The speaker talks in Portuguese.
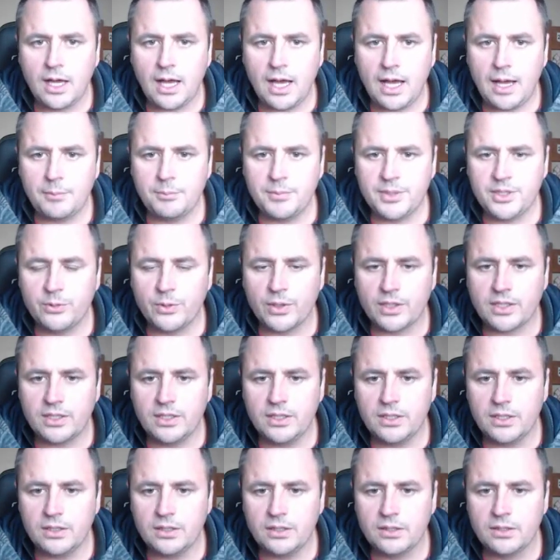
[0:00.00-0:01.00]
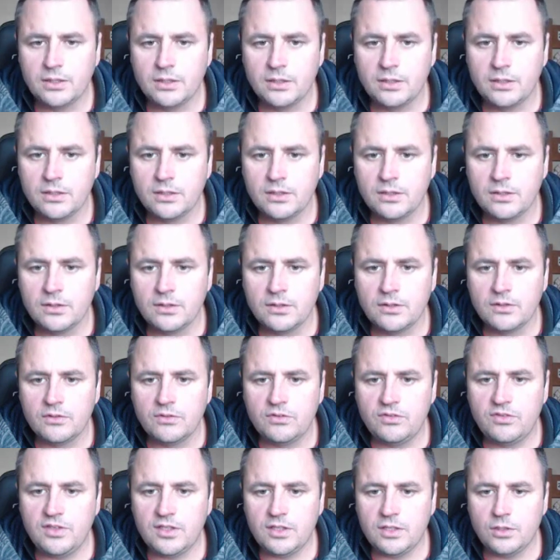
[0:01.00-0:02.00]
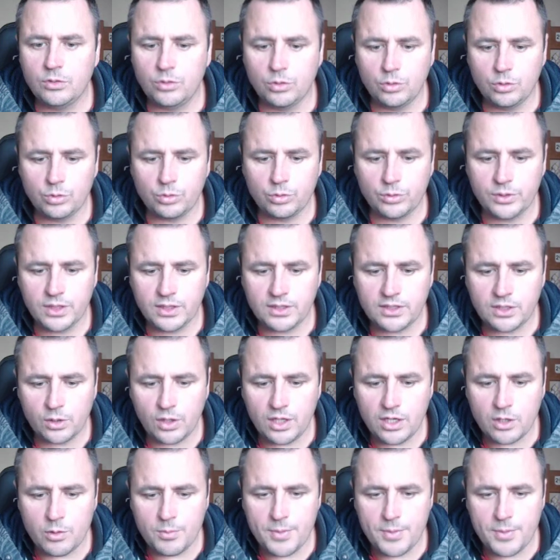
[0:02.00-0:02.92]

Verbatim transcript: abriu aqui, seguindo no Twitter, olha